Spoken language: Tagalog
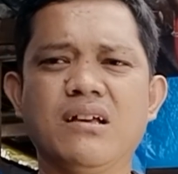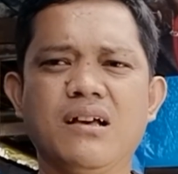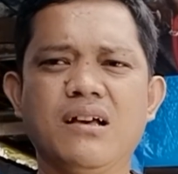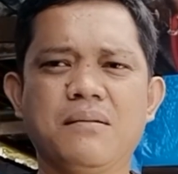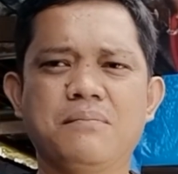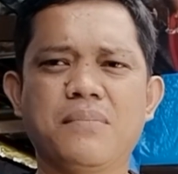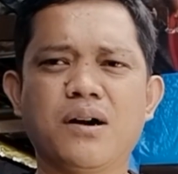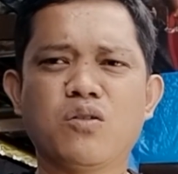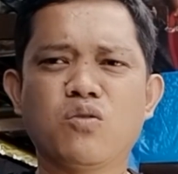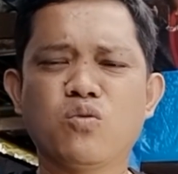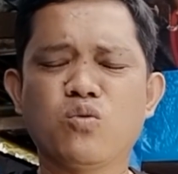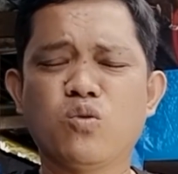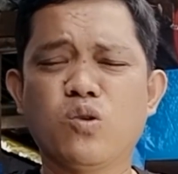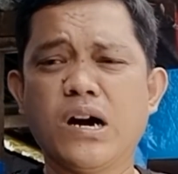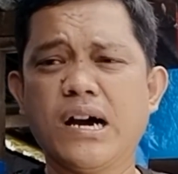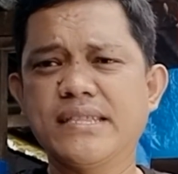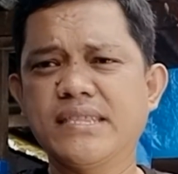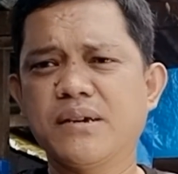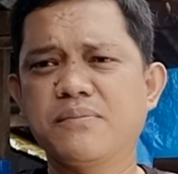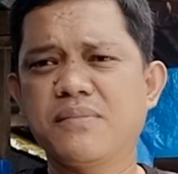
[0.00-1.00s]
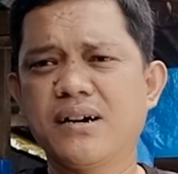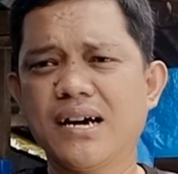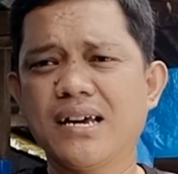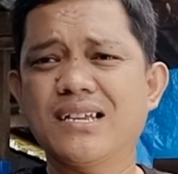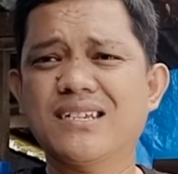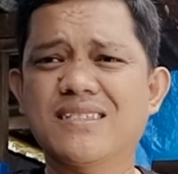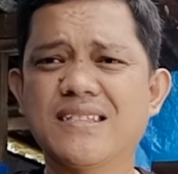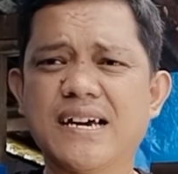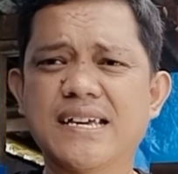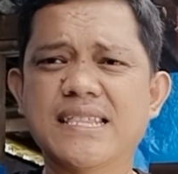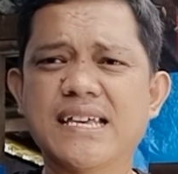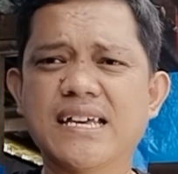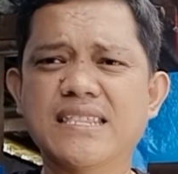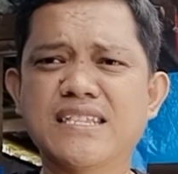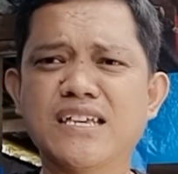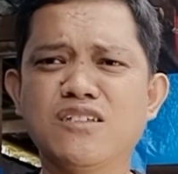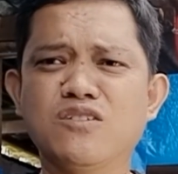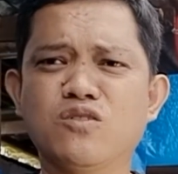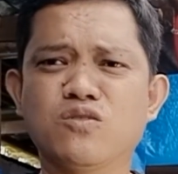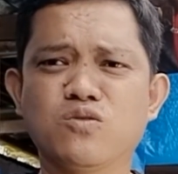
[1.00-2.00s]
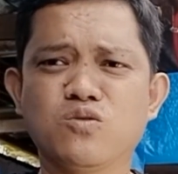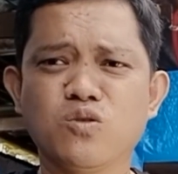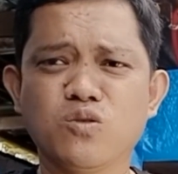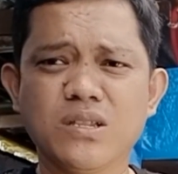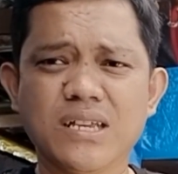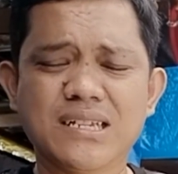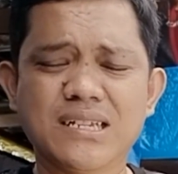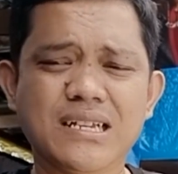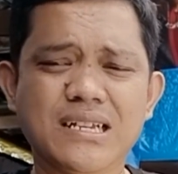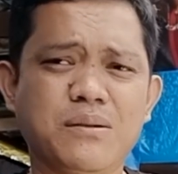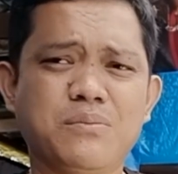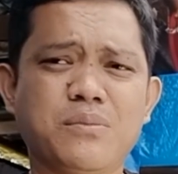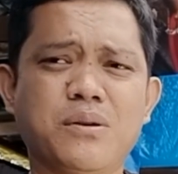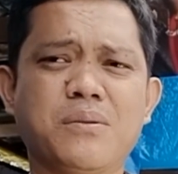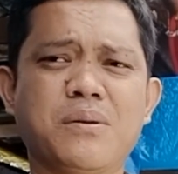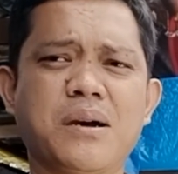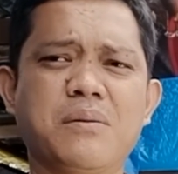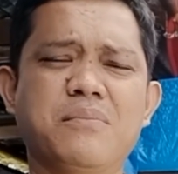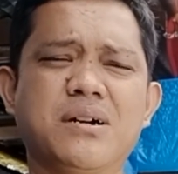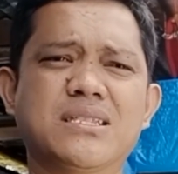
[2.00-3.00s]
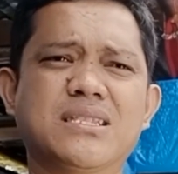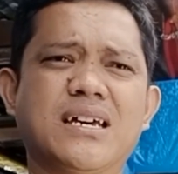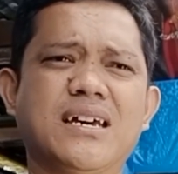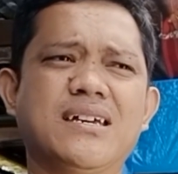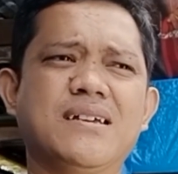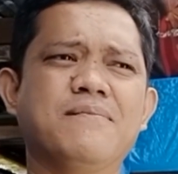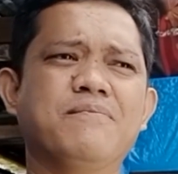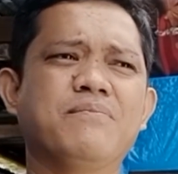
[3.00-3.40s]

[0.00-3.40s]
makukuha ng mga isda natin yon, doon na sila mamamatay.